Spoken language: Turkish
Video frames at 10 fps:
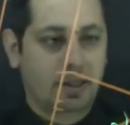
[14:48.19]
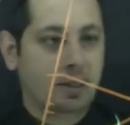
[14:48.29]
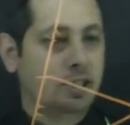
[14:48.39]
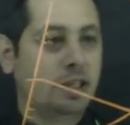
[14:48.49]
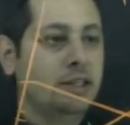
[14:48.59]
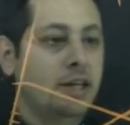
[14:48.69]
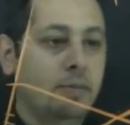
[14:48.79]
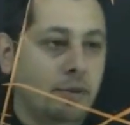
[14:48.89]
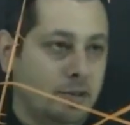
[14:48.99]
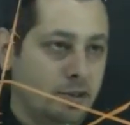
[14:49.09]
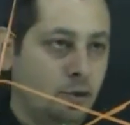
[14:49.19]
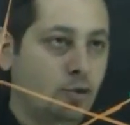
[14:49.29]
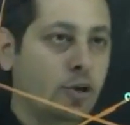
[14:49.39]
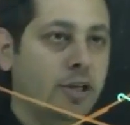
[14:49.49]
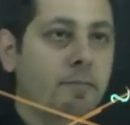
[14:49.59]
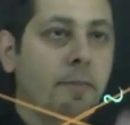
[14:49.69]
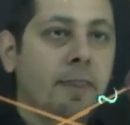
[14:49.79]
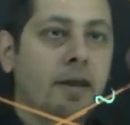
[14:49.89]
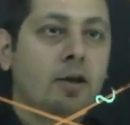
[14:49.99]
arkadaşlar. Ne yapabiliriz söyleyeyim.